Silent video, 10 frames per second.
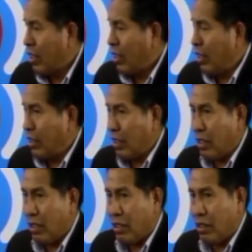y
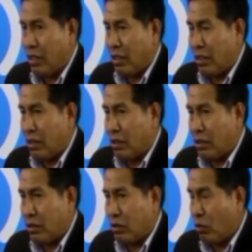que
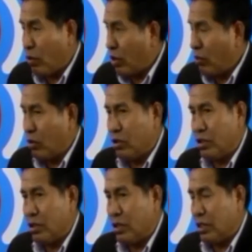
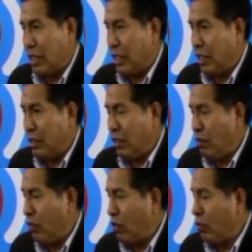suponemos de que este
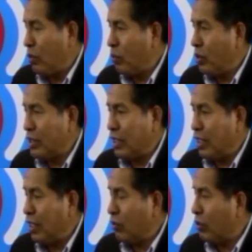informe pues,
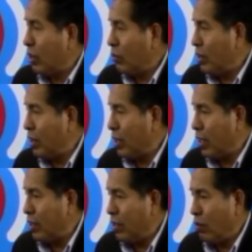sería totalmente
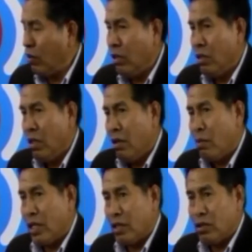negativo
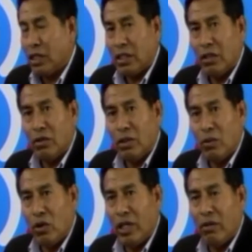para nuestra región de
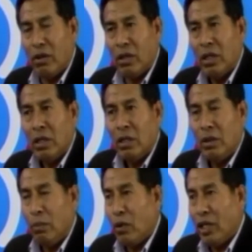Moquegua
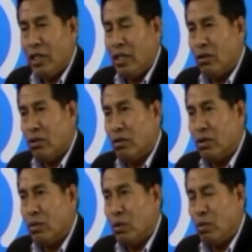y por ende
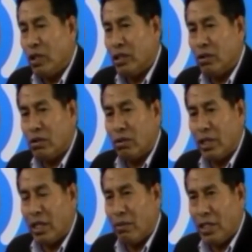nosotros hemos puesto
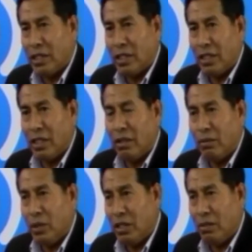sobre la mesa
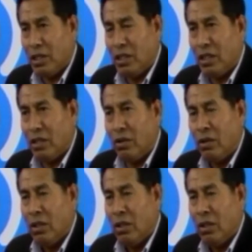del viceministerio,